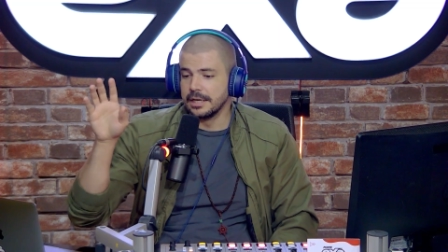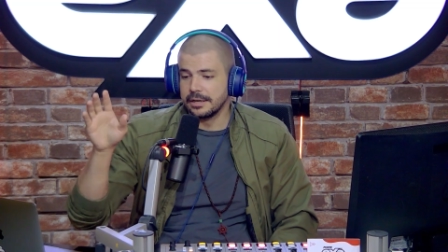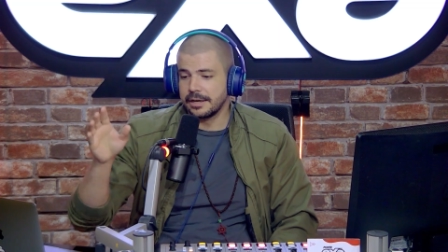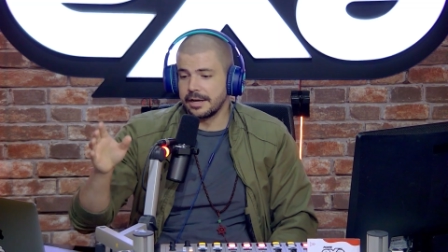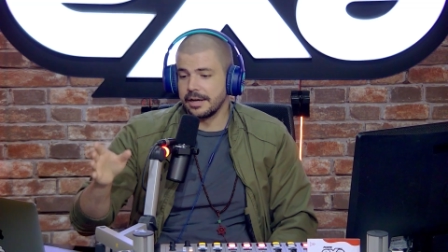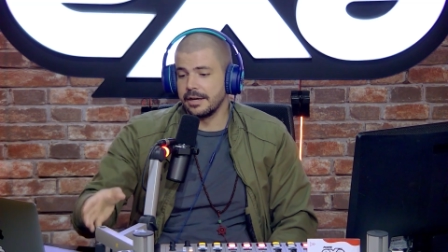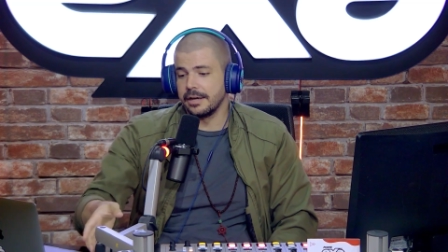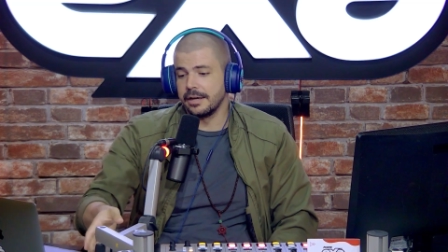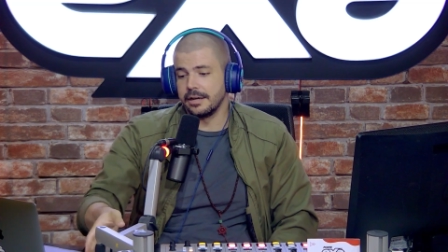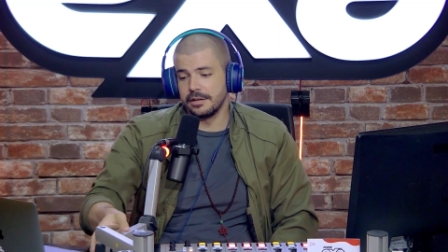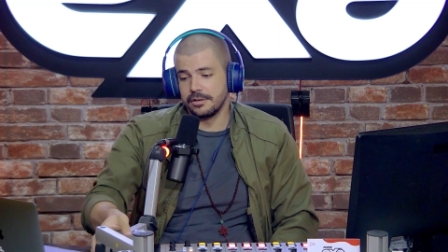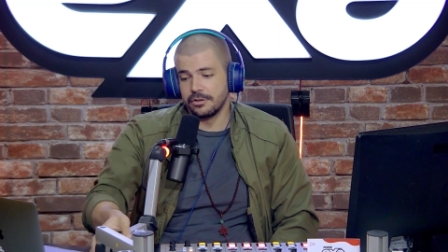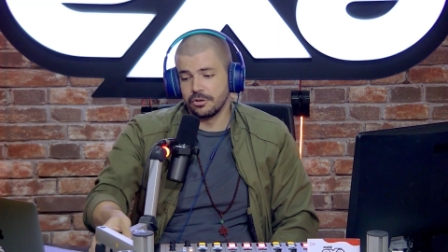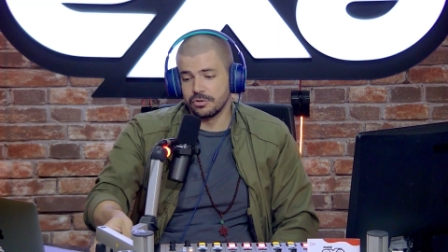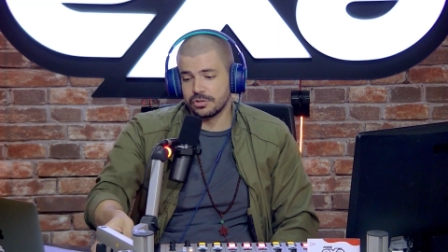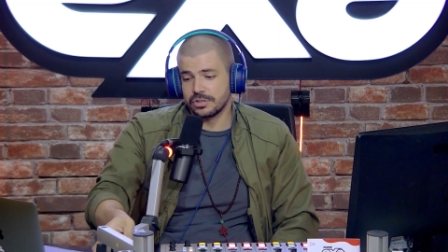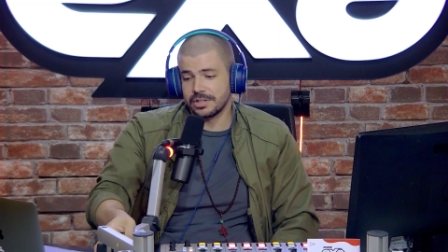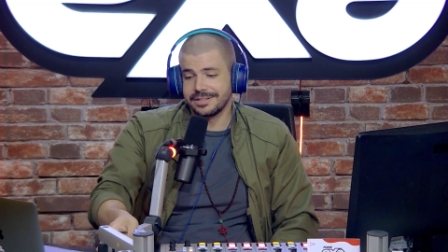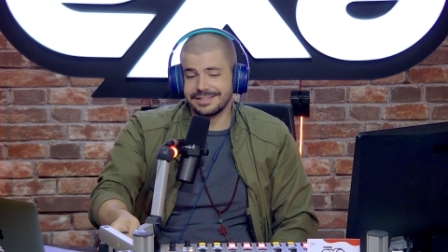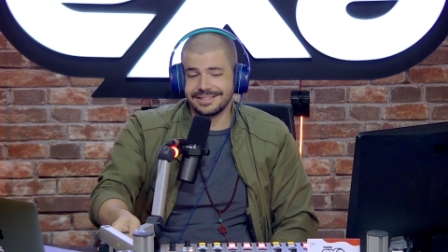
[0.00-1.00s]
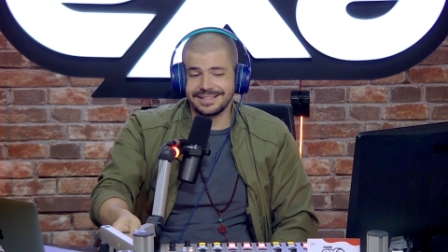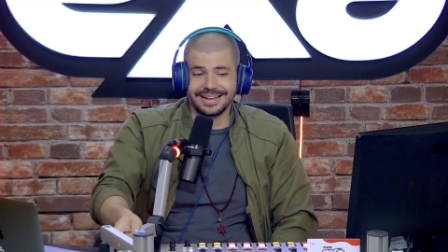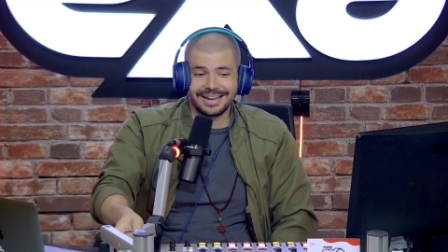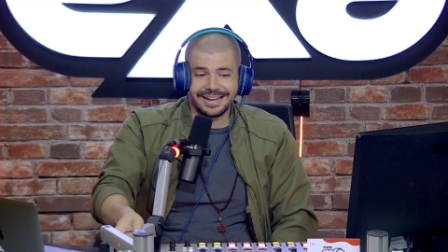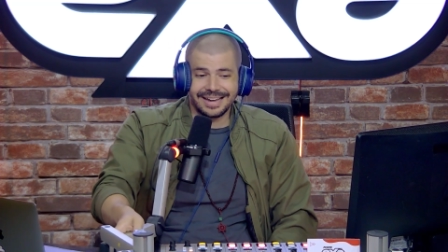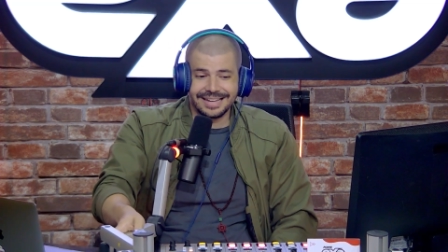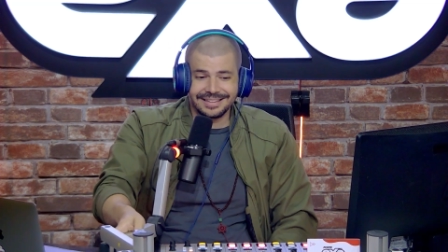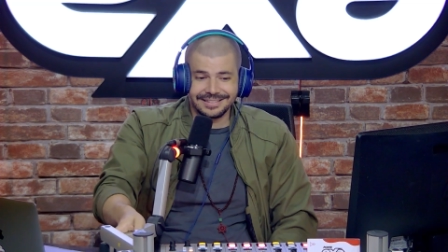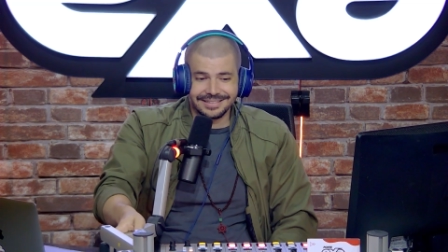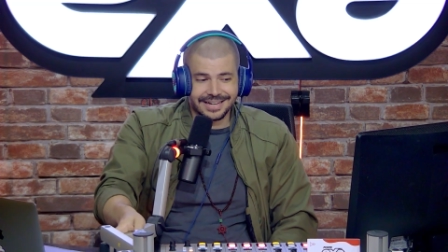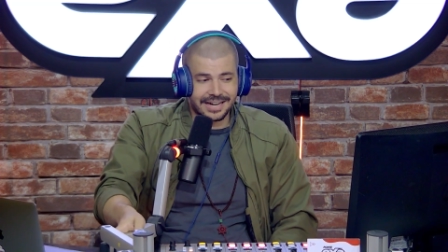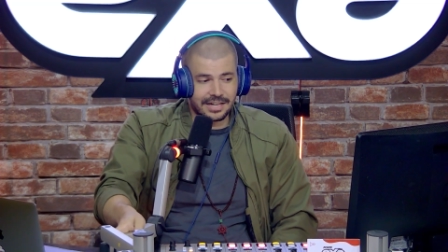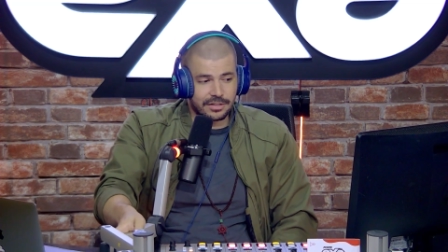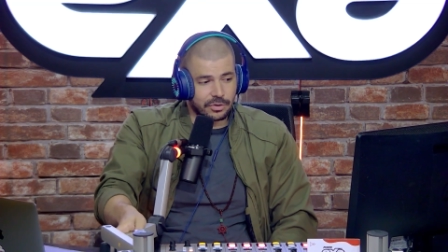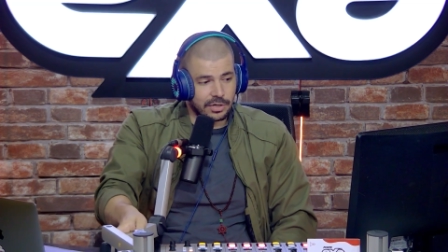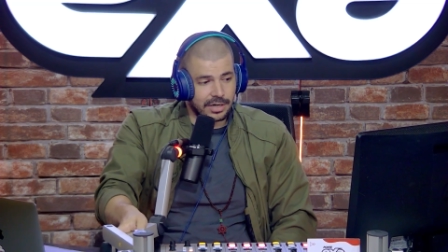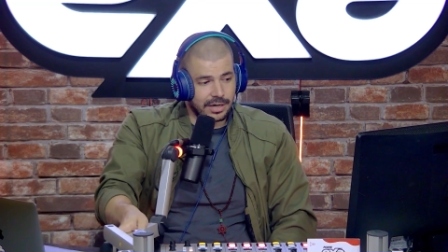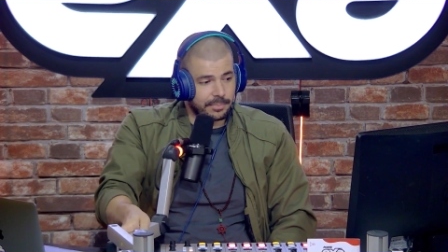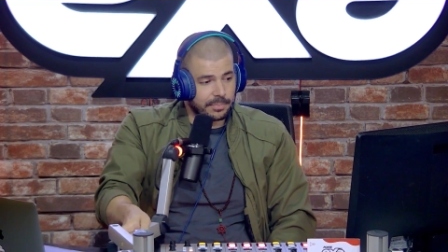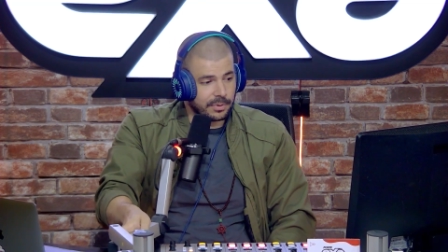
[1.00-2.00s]
que no se esté
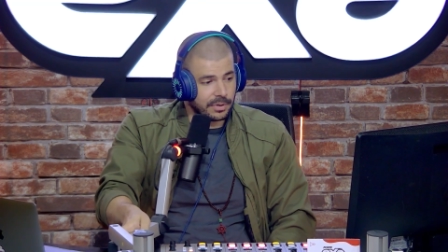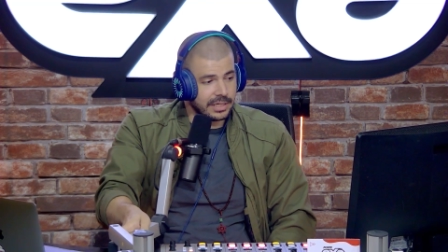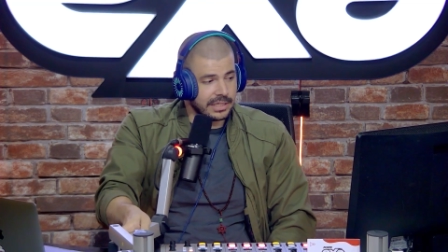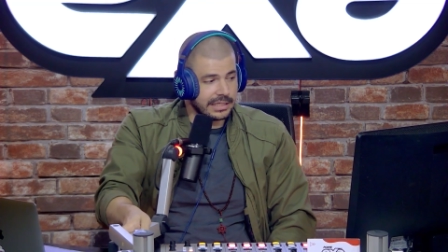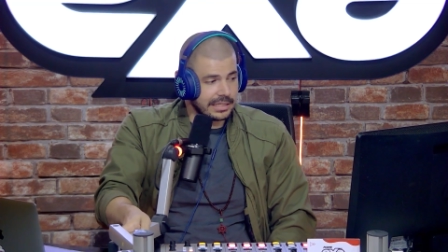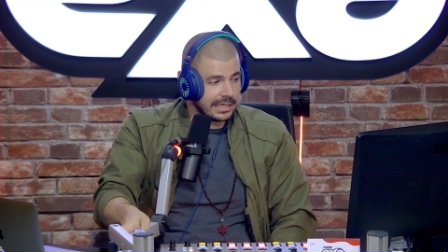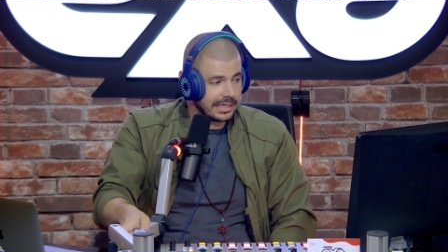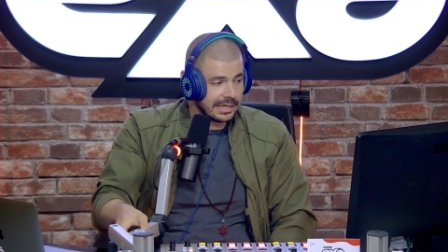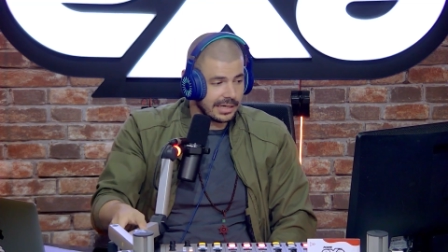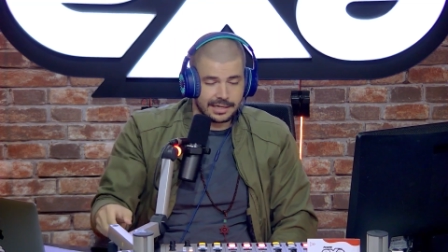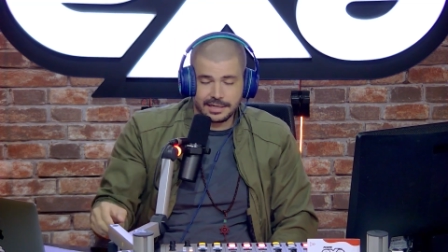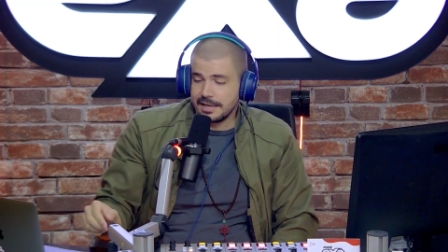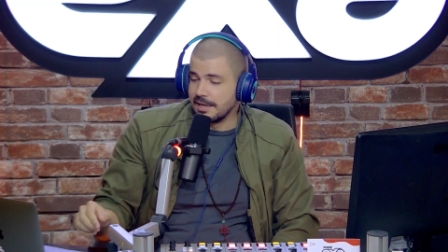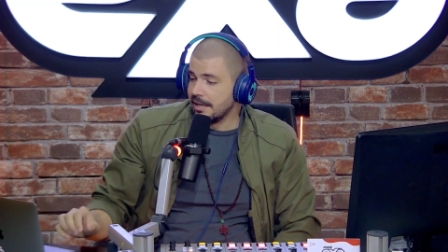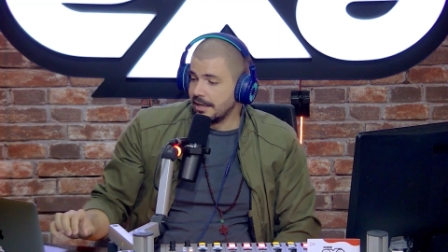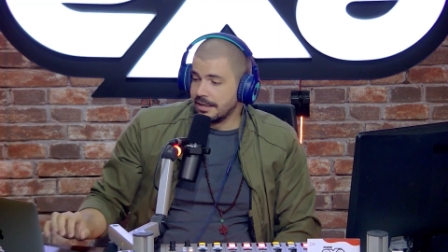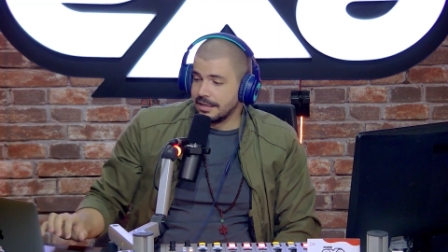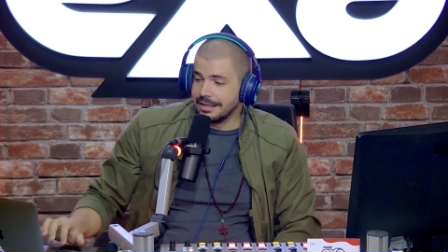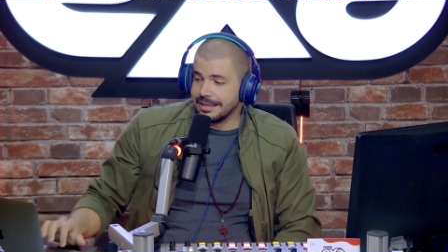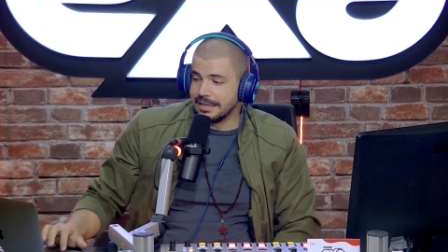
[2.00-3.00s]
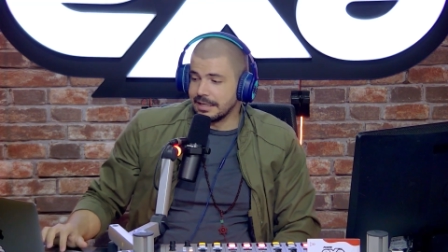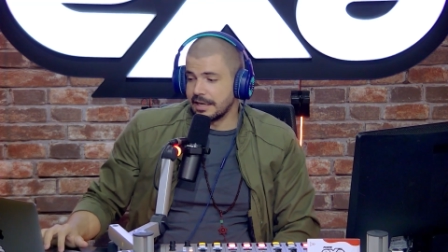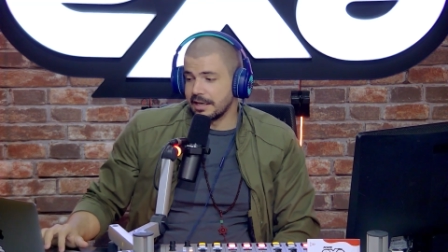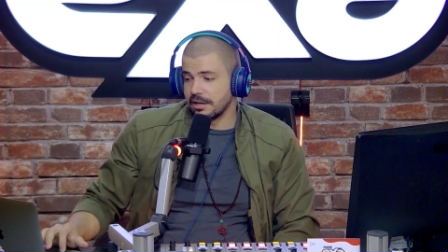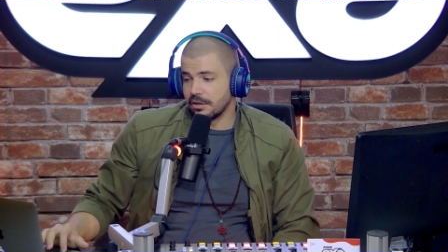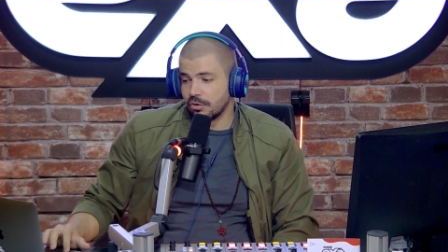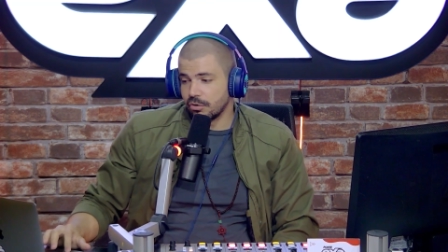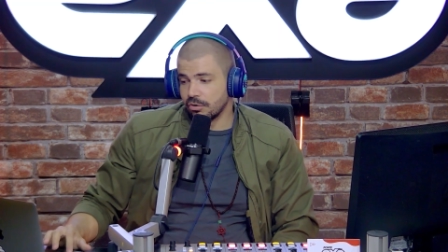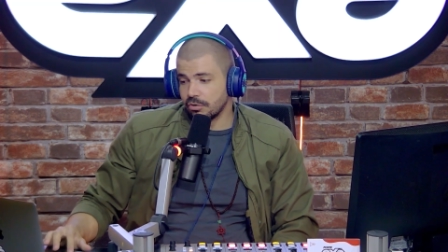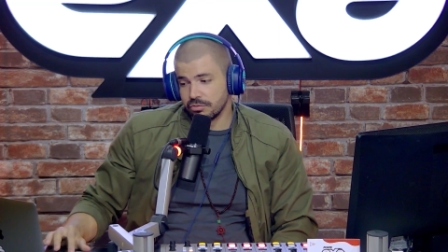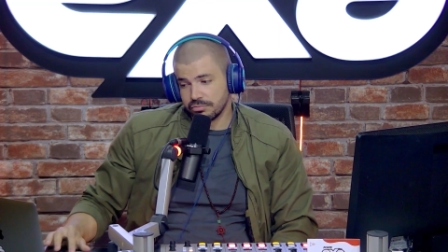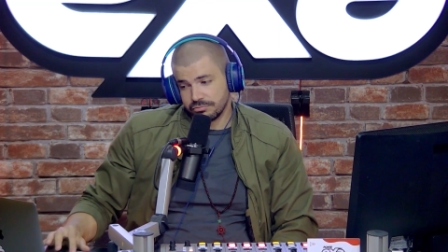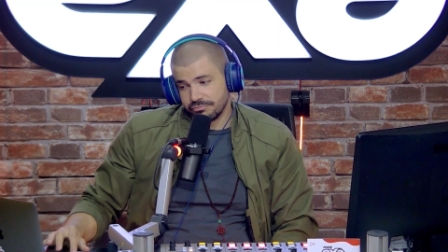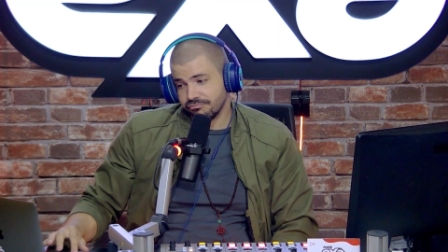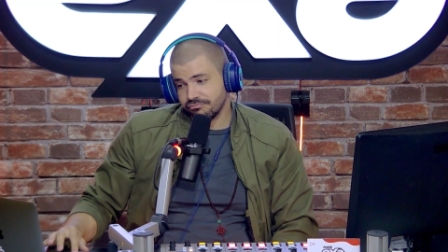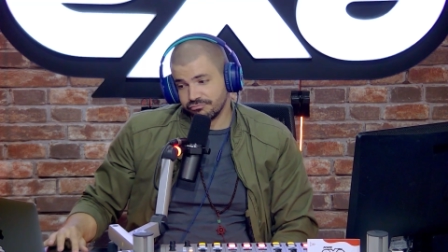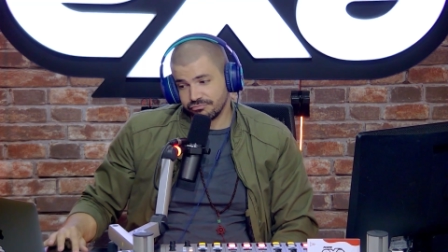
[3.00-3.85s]
entrando a la política dinero